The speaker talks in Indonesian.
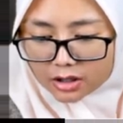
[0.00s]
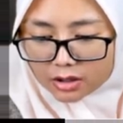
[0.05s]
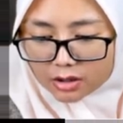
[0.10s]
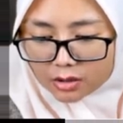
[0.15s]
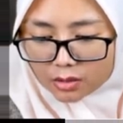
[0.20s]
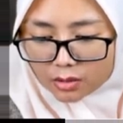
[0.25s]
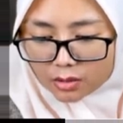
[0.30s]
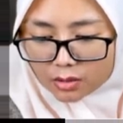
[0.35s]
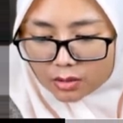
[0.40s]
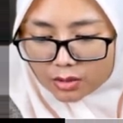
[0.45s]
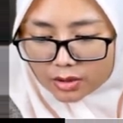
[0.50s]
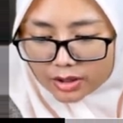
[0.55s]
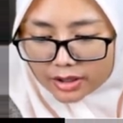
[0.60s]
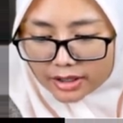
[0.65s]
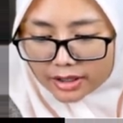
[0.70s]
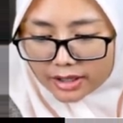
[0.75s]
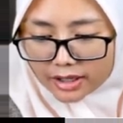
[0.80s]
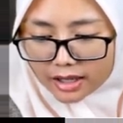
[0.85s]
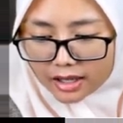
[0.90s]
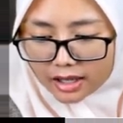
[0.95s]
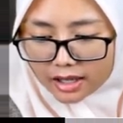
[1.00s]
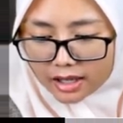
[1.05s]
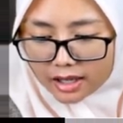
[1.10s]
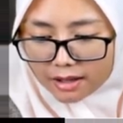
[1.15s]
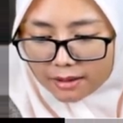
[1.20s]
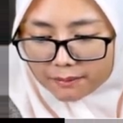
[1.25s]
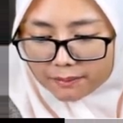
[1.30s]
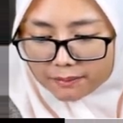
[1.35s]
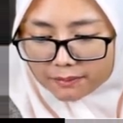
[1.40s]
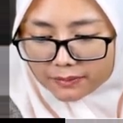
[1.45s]
rho GH
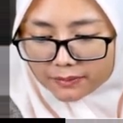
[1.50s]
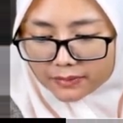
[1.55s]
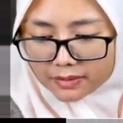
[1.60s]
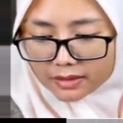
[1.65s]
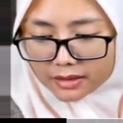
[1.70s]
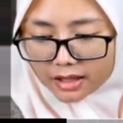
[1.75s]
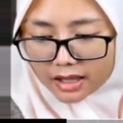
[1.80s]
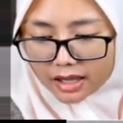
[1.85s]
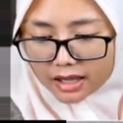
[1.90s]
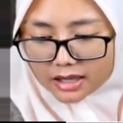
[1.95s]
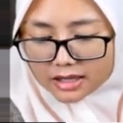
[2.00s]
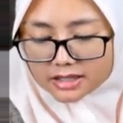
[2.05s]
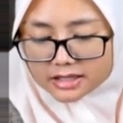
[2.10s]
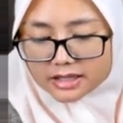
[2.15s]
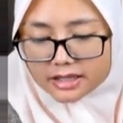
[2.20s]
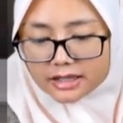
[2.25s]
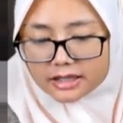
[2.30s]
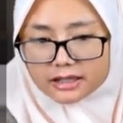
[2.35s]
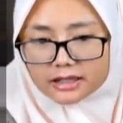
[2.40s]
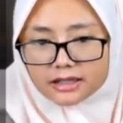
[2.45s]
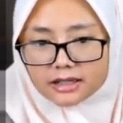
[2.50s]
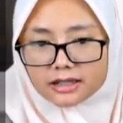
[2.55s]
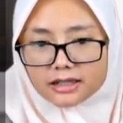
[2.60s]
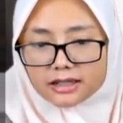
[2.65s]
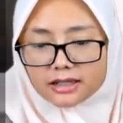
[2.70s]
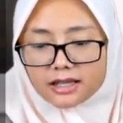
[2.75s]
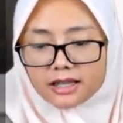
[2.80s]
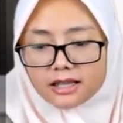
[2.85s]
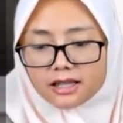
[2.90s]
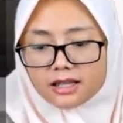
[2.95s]
aksen
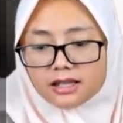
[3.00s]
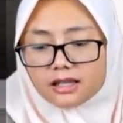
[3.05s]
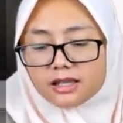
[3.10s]
gini ya.